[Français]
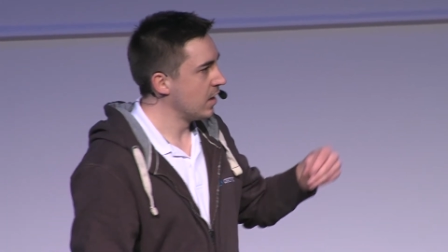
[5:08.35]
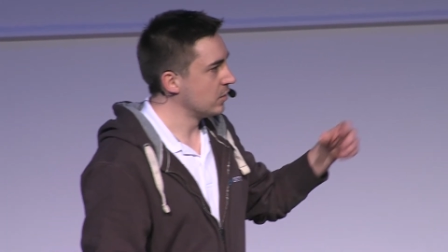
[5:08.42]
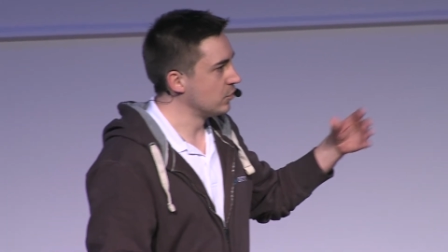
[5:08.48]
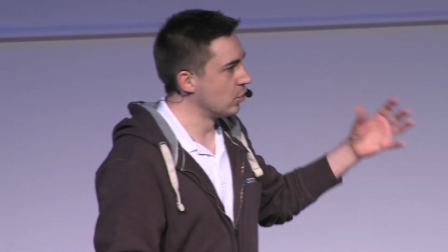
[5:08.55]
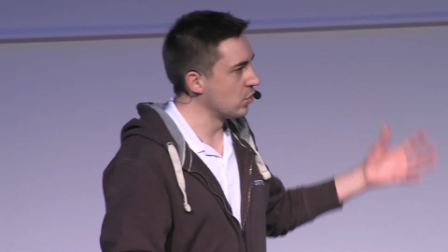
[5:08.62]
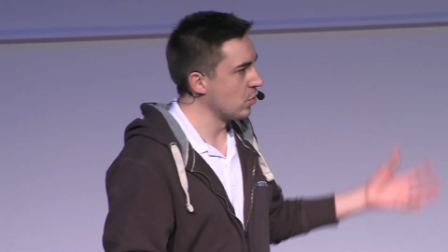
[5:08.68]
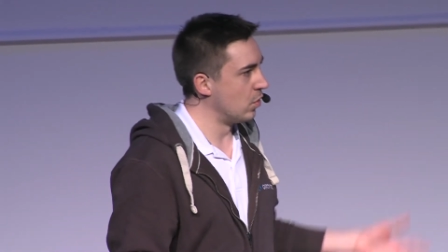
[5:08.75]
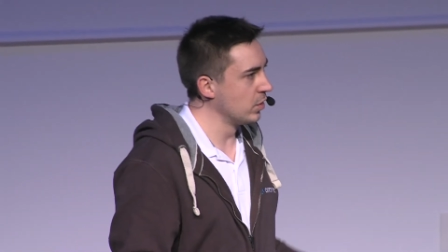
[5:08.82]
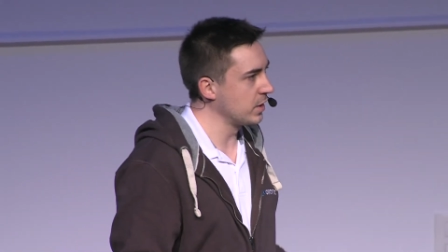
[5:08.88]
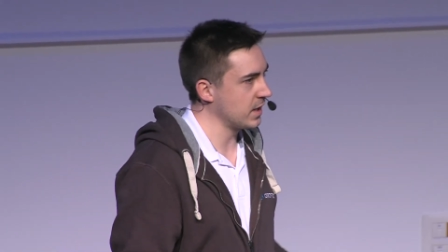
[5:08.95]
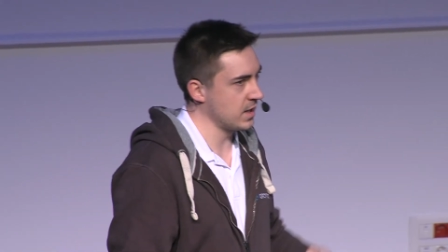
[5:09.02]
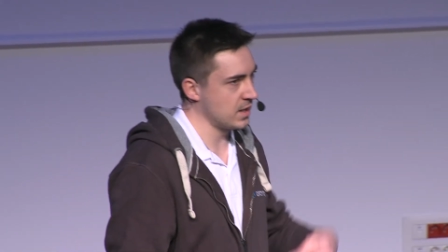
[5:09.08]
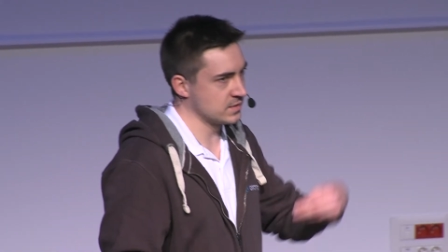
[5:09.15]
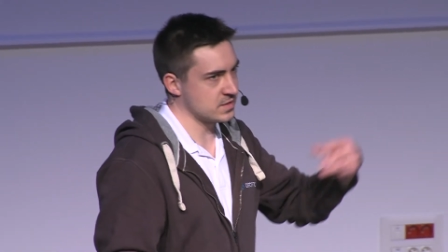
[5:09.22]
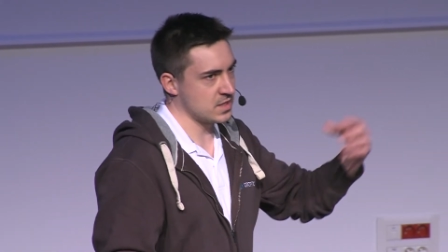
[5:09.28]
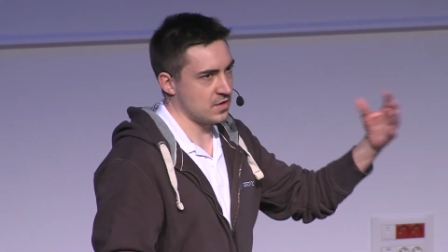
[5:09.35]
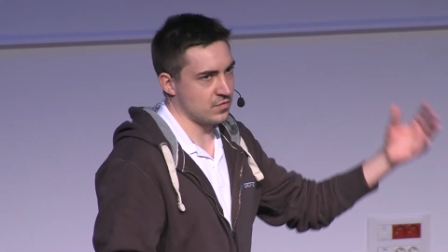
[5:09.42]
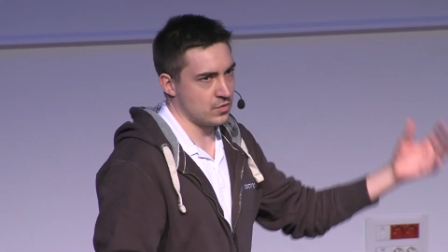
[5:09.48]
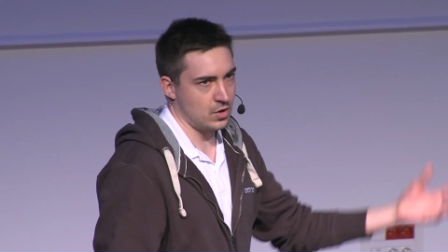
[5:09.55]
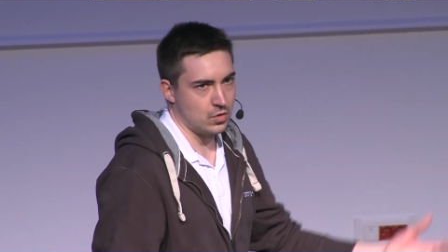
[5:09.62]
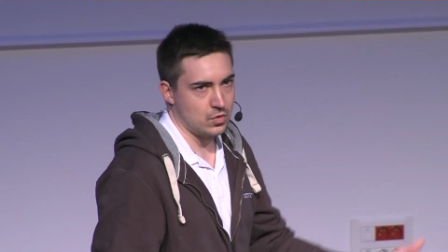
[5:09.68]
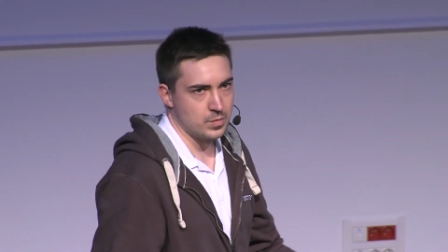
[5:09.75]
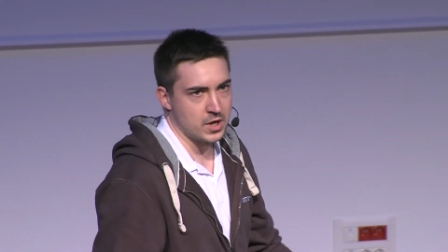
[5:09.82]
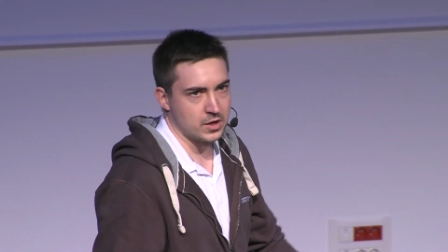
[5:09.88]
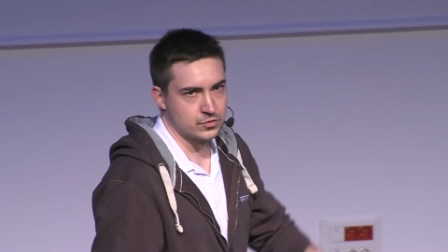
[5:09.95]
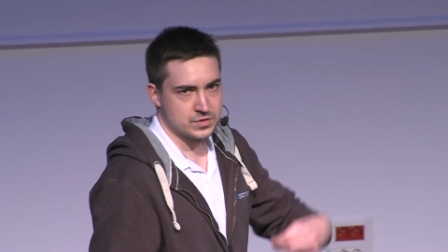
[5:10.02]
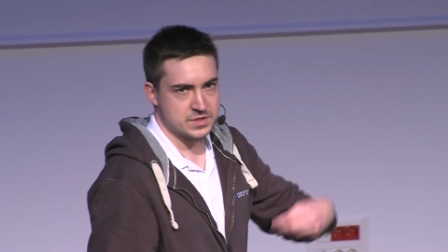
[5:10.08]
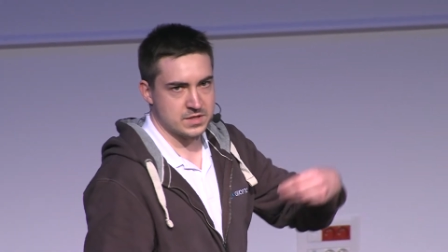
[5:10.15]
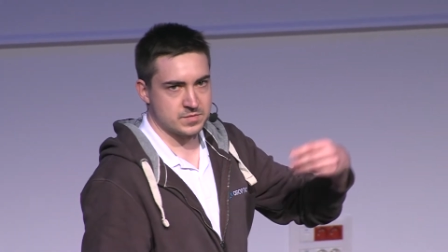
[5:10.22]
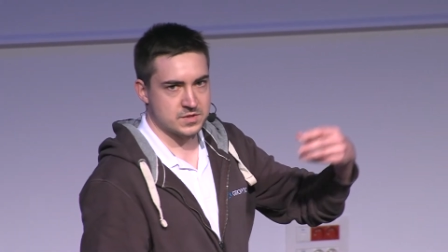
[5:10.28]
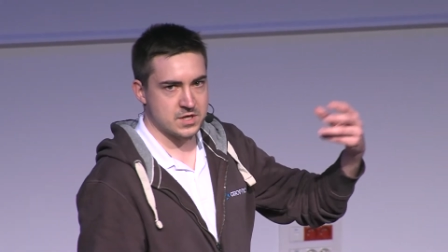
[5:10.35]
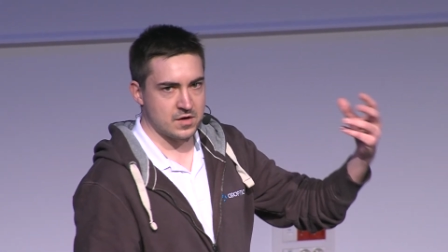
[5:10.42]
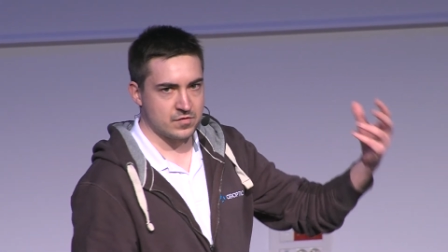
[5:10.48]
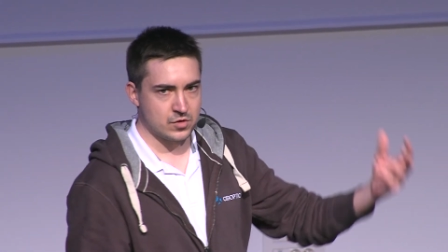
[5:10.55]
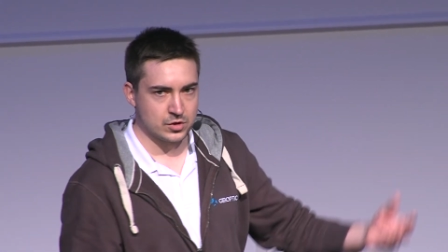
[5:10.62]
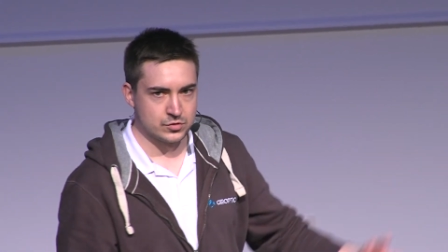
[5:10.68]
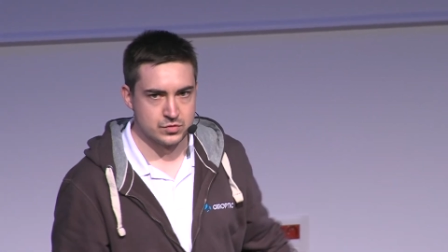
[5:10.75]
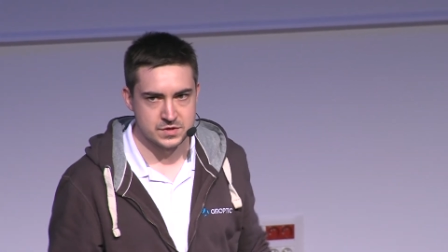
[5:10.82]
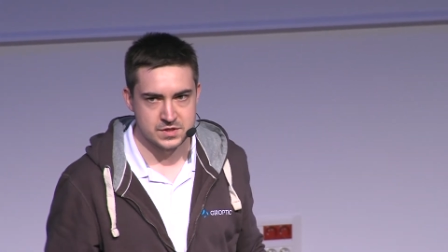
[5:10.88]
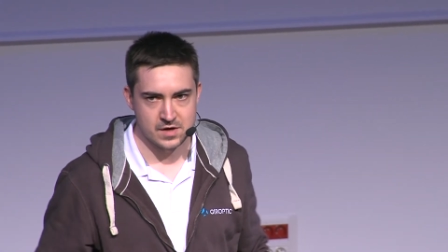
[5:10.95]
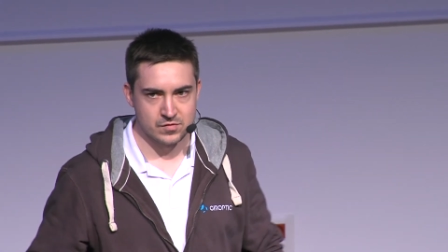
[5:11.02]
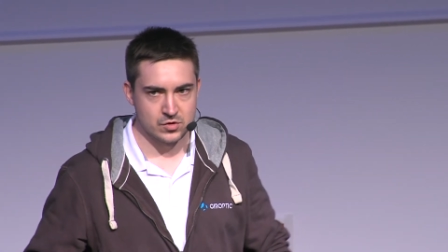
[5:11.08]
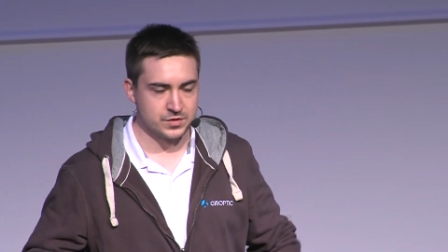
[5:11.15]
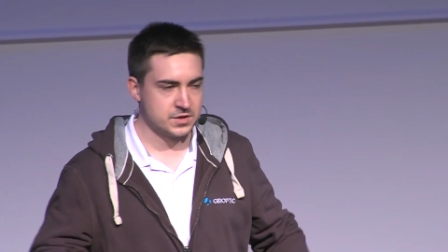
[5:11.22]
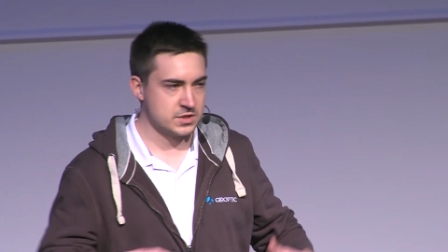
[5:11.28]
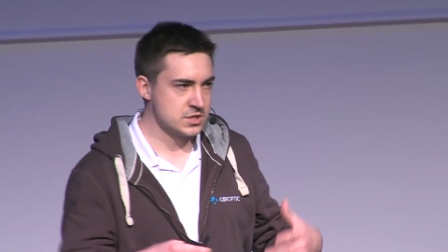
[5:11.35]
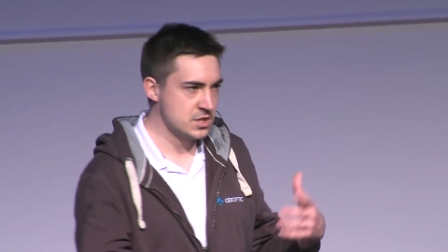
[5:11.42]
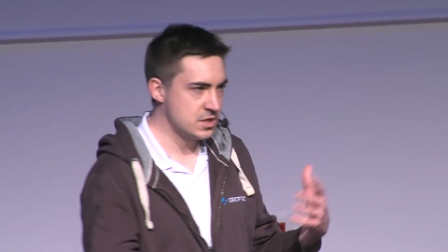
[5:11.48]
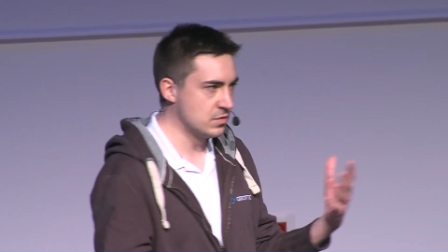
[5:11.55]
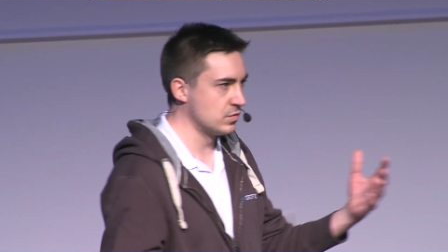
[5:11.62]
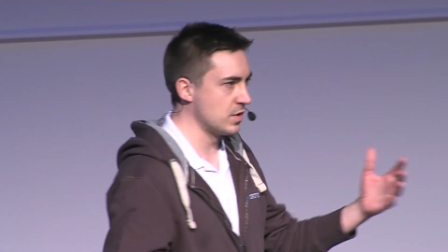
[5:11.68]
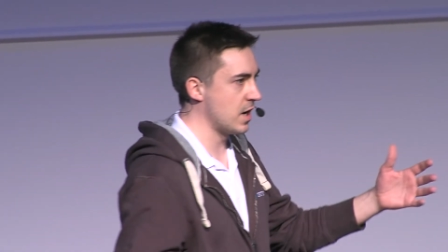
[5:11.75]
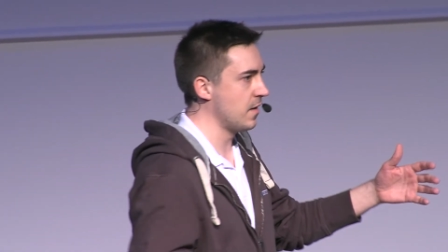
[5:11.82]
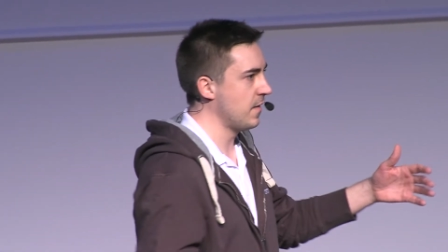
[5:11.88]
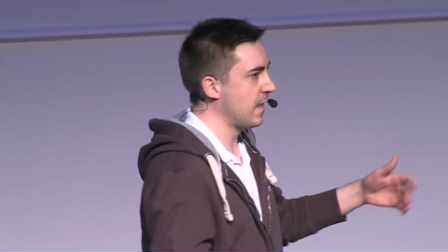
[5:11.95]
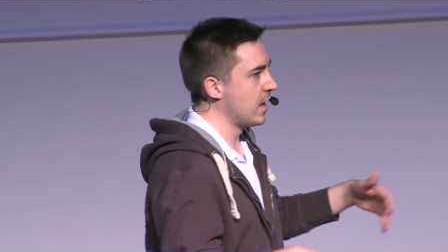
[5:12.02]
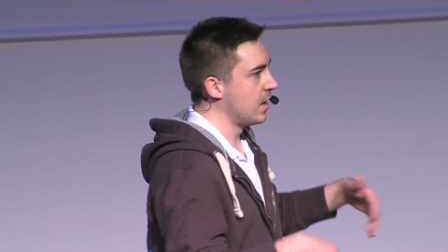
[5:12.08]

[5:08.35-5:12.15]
Donc on crée un serveur, on met un deuxième serveur, du serveur dédié, on a